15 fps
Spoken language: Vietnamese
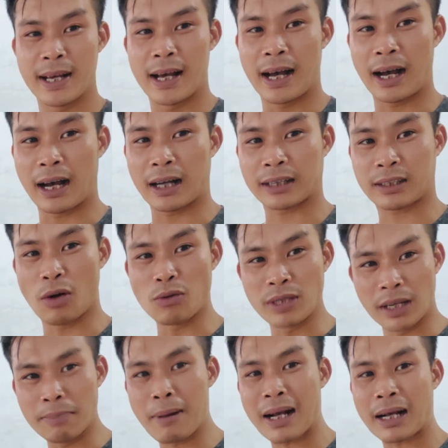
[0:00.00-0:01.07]
à, không
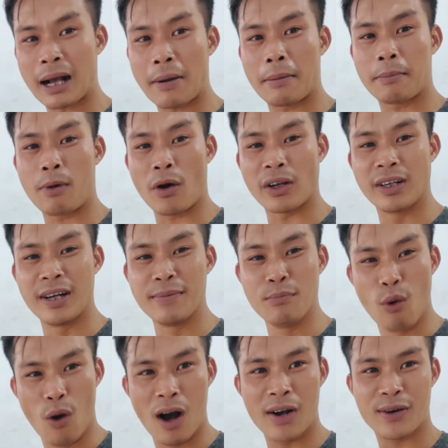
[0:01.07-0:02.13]
những bác các à, mọi người
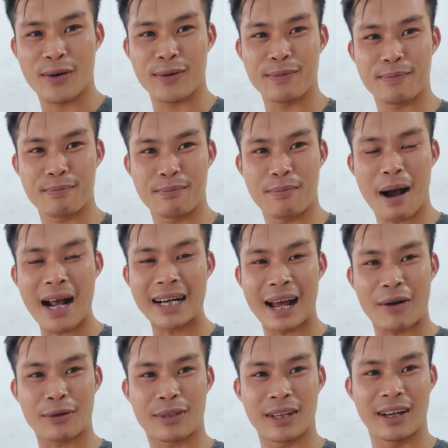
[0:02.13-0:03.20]
mua còn bác
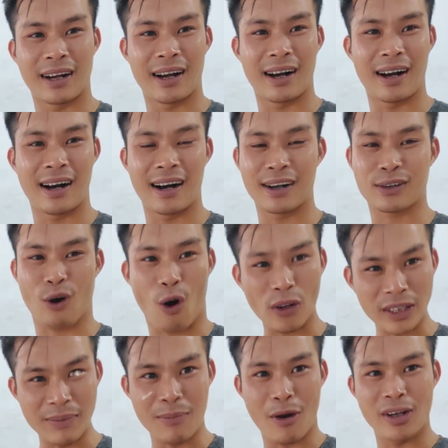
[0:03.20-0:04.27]
nào chờ,
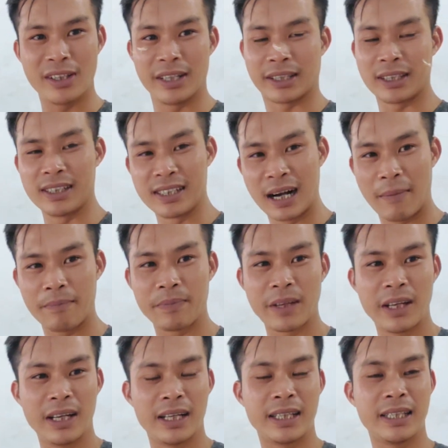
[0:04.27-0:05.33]
có thì mọi người tự ngâm
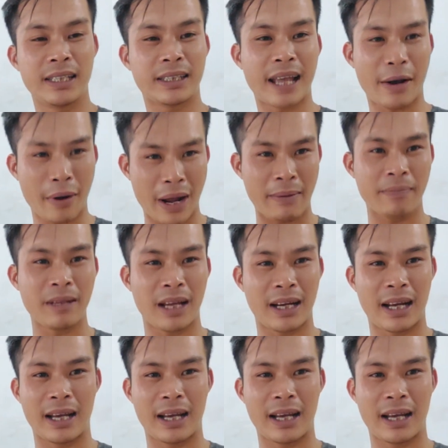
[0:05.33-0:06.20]
nhưng theo em này